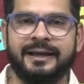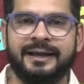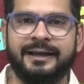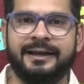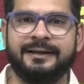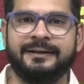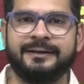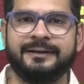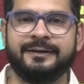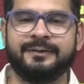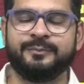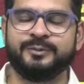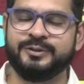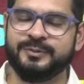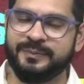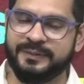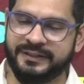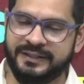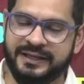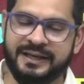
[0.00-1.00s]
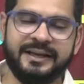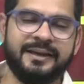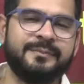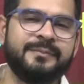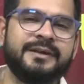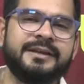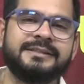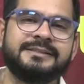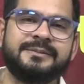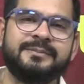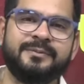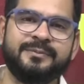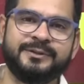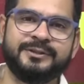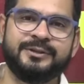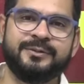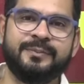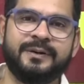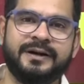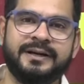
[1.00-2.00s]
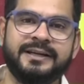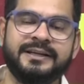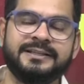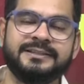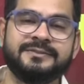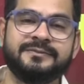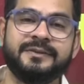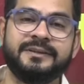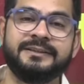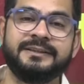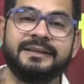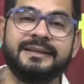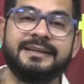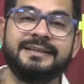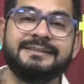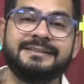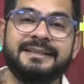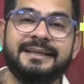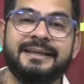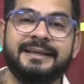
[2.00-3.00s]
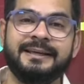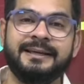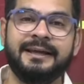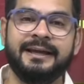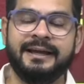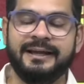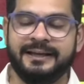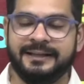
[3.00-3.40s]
एंड uh, मुझे पता है कि मेरी सभी बच्चा पार्टी इस वक्त इसी